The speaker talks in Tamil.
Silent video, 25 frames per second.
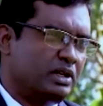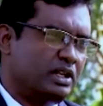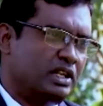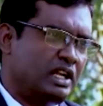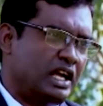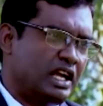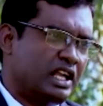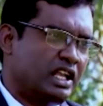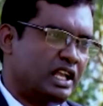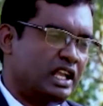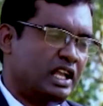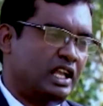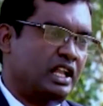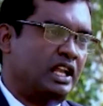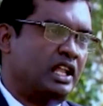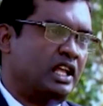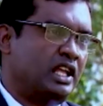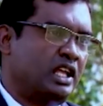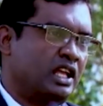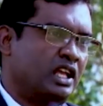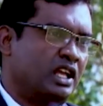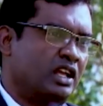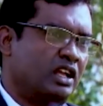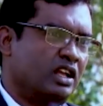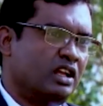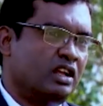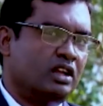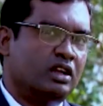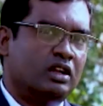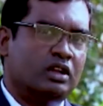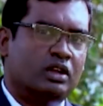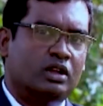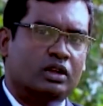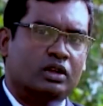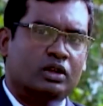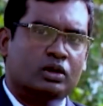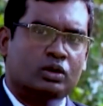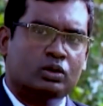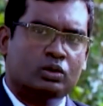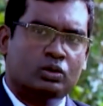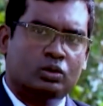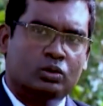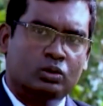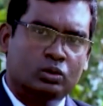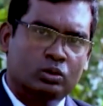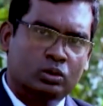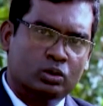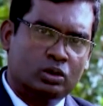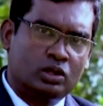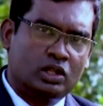இலங்கையிலேயே
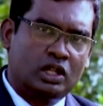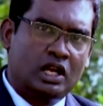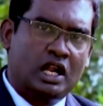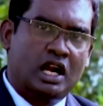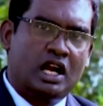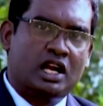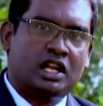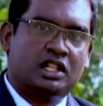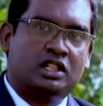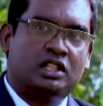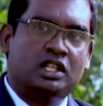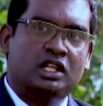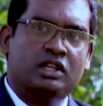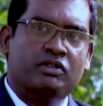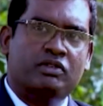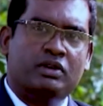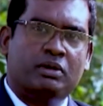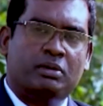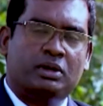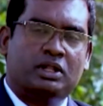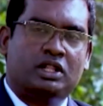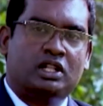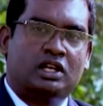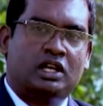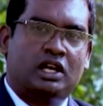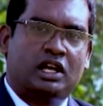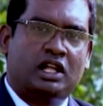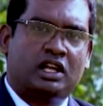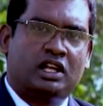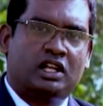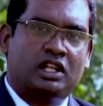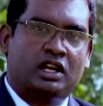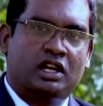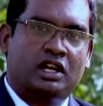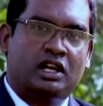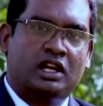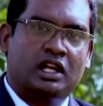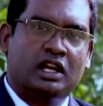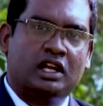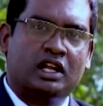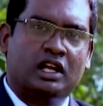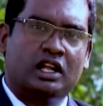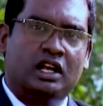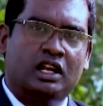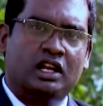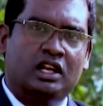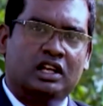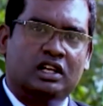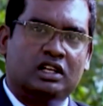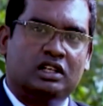கூடுதலான தீ விபத்து நடக்கிற
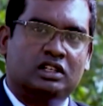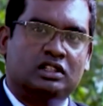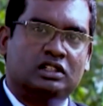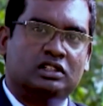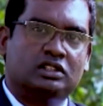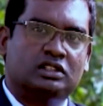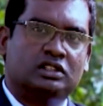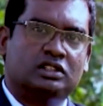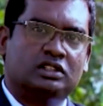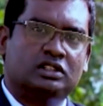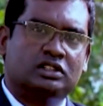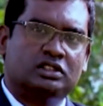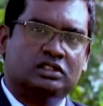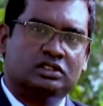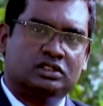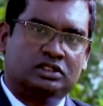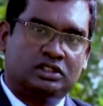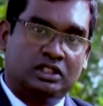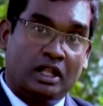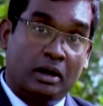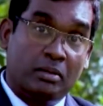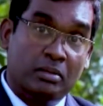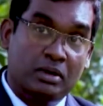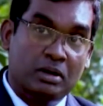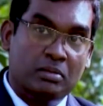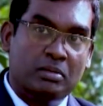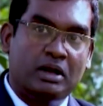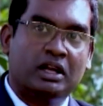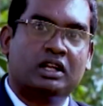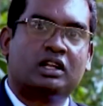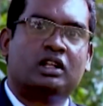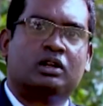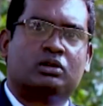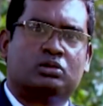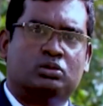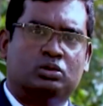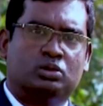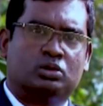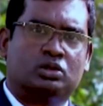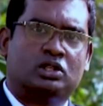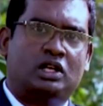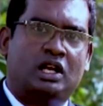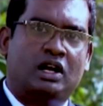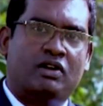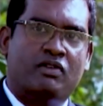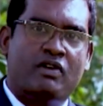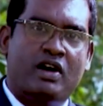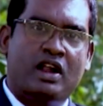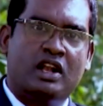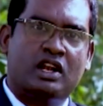இடங்கள் தமிழ் மக்கள்
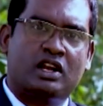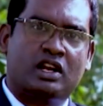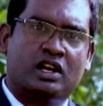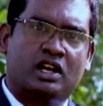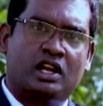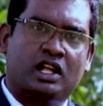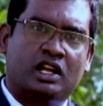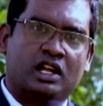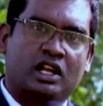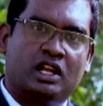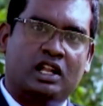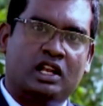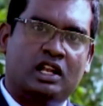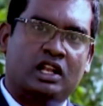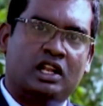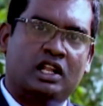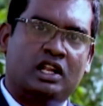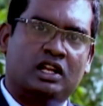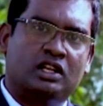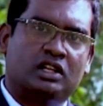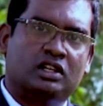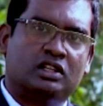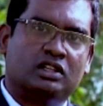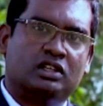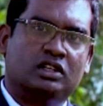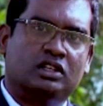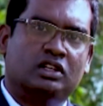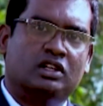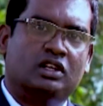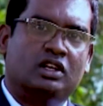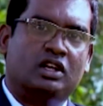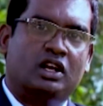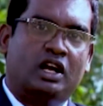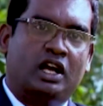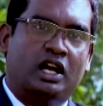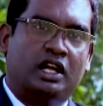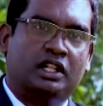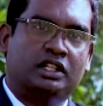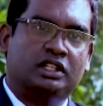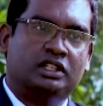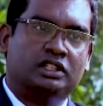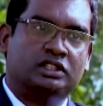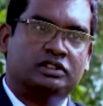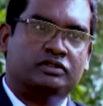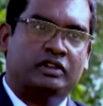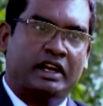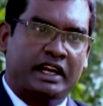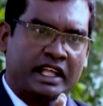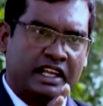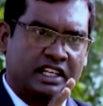கூடுதலாக வாழ்கிற இடங்கள் தான் அது
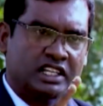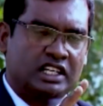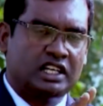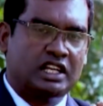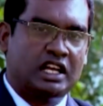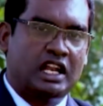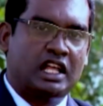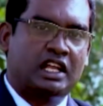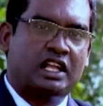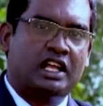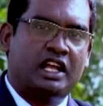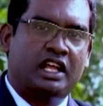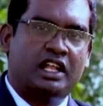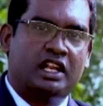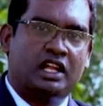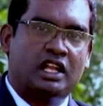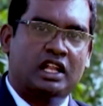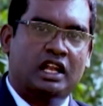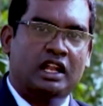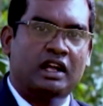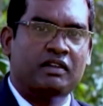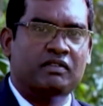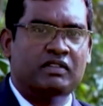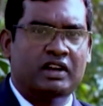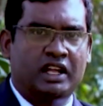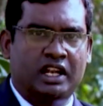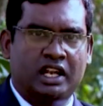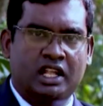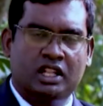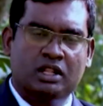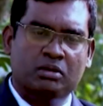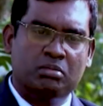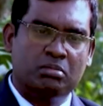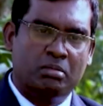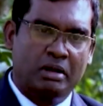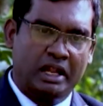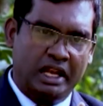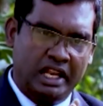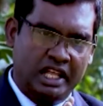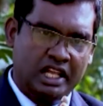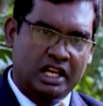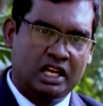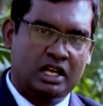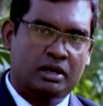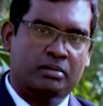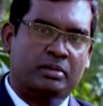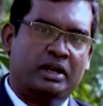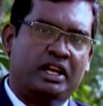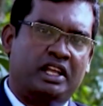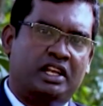வடக்கு கிழக்காக இருக்கலாம் அல்லது
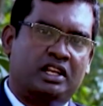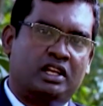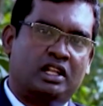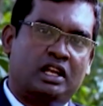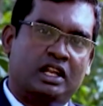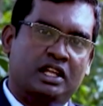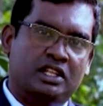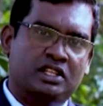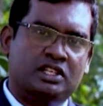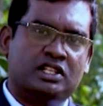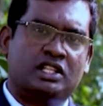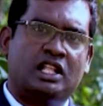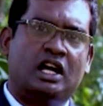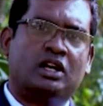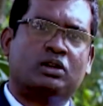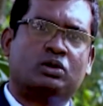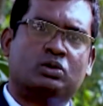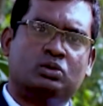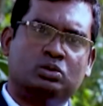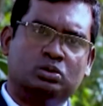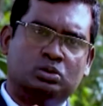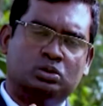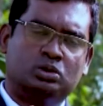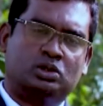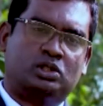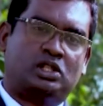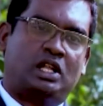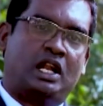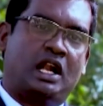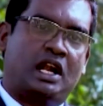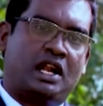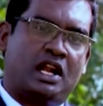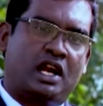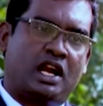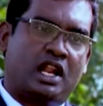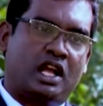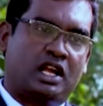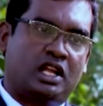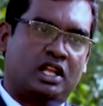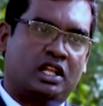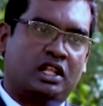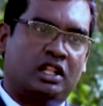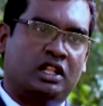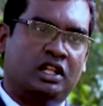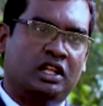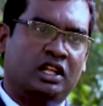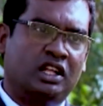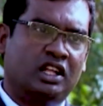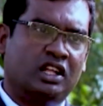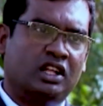மலையகமாக இருக்கலாம் இங்கே தான் கூடுதலாக
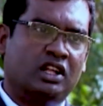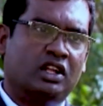நடக்குது